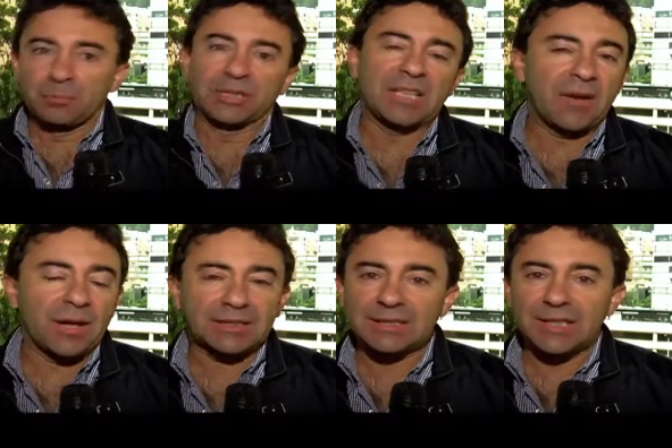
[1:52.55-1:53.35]
Pues la
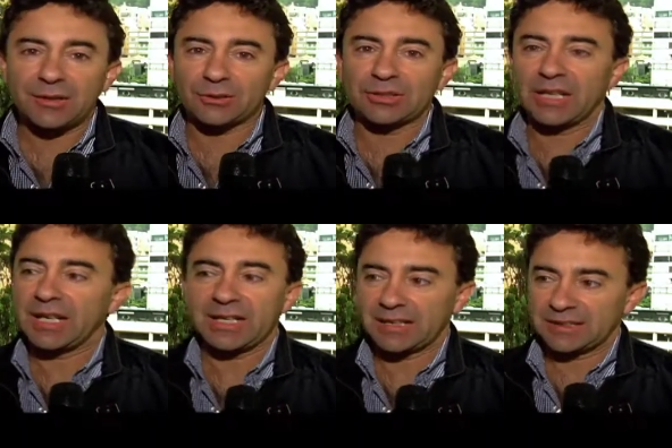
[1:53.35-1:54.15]
base de la cocina es
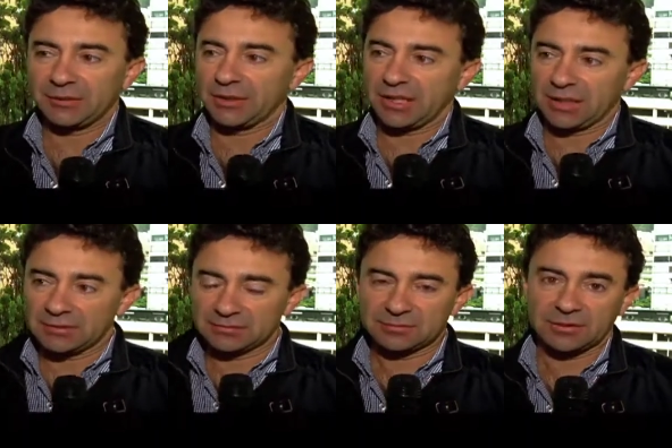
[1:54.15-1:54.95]
la creatividad.
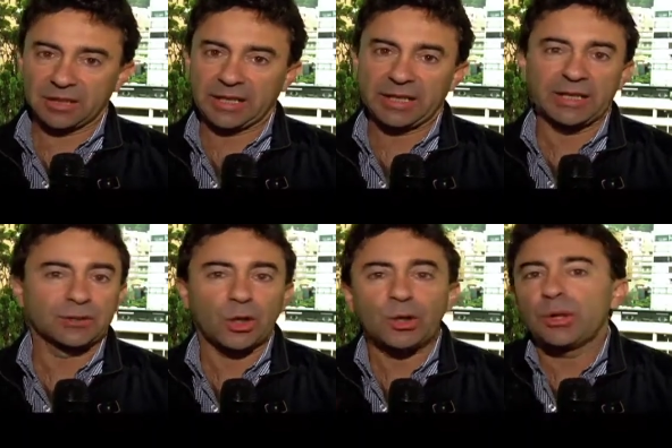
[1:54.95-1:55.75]
Y
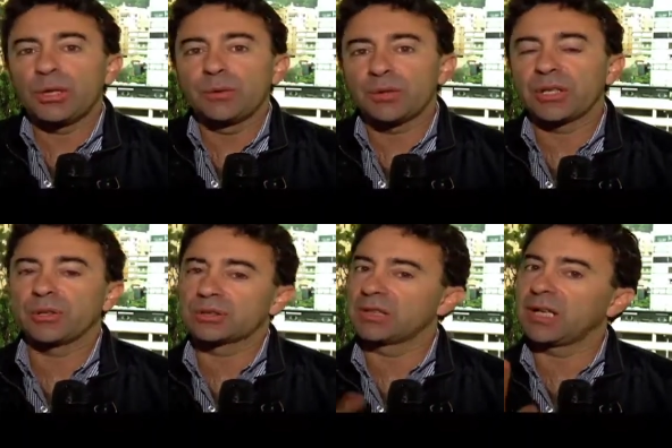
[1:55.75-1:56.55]
todos los libros de
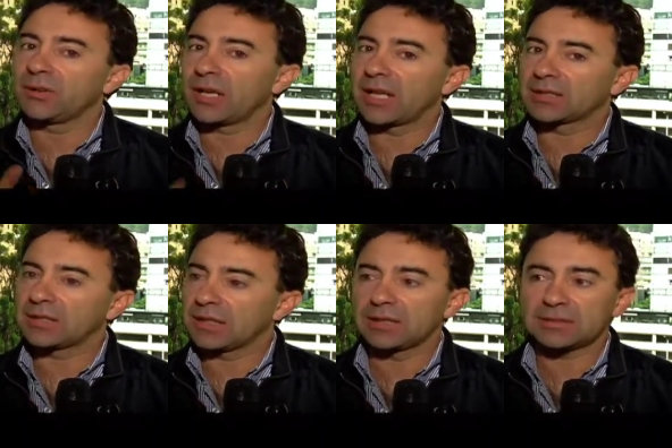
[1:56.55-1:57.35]
cocina lo que
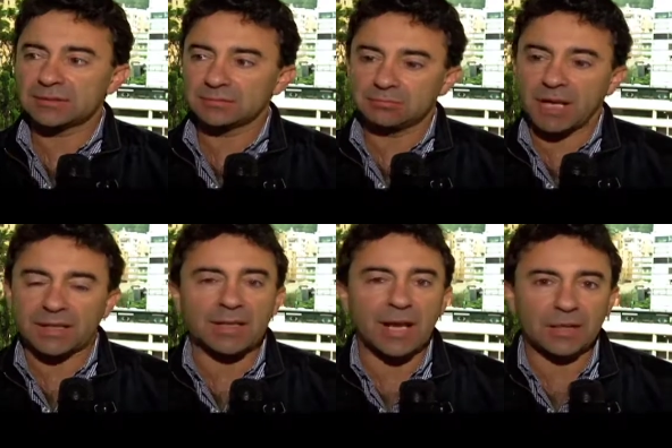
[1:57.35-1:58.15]
hacen es
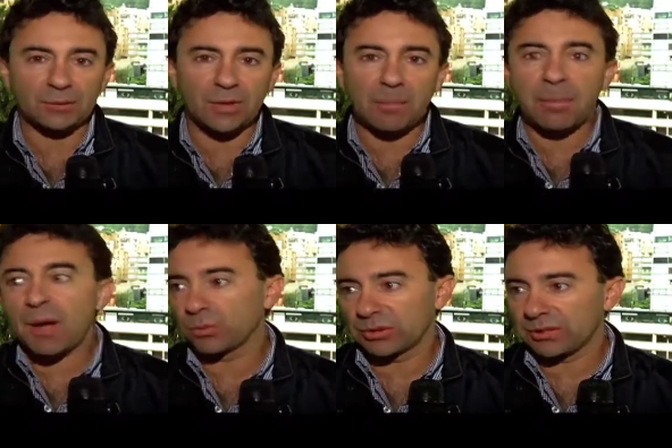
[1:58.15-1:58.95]
marcar una
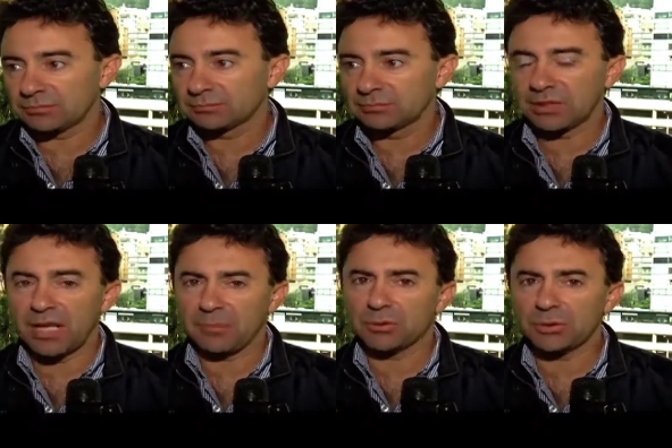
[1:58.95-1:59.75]
pauta,
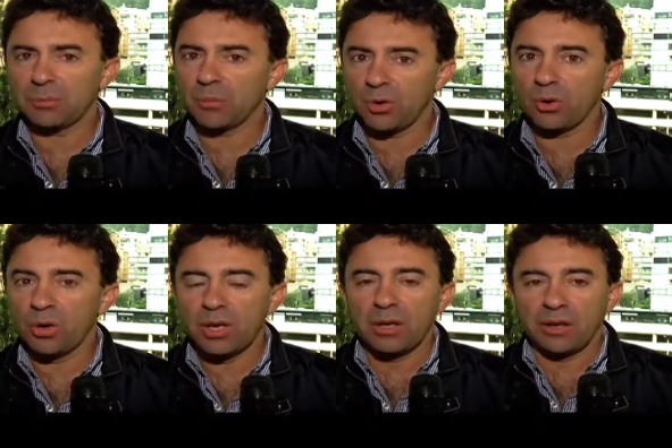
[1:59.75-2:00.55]
digamos como
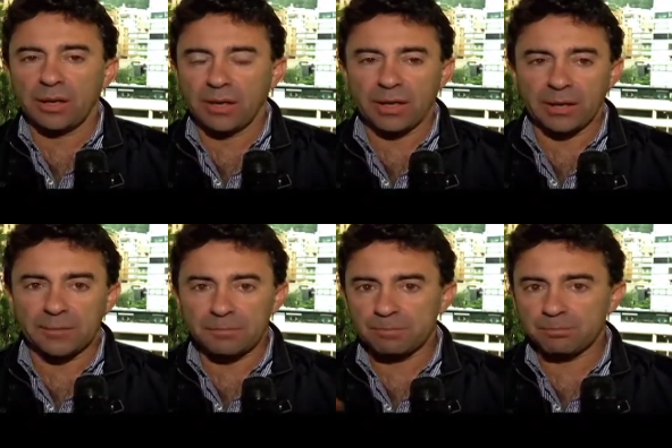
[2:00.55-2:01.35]

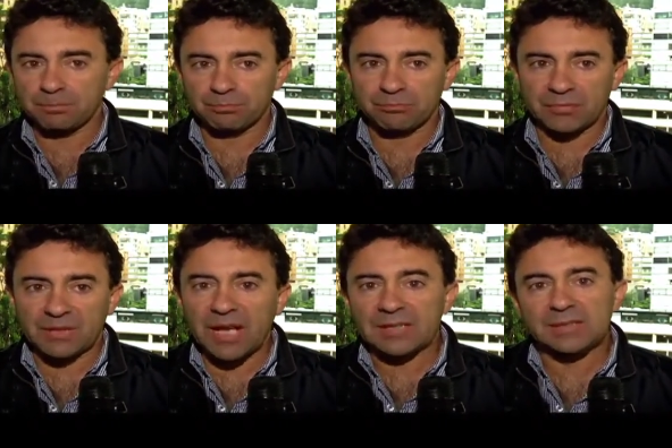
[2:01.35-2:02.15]
em,
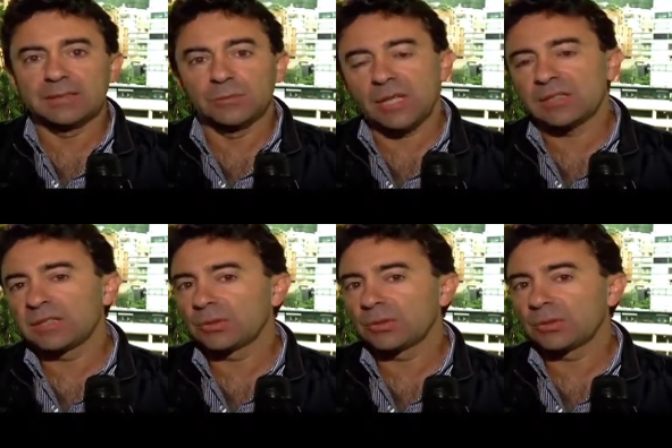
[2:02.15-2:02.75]
dar unas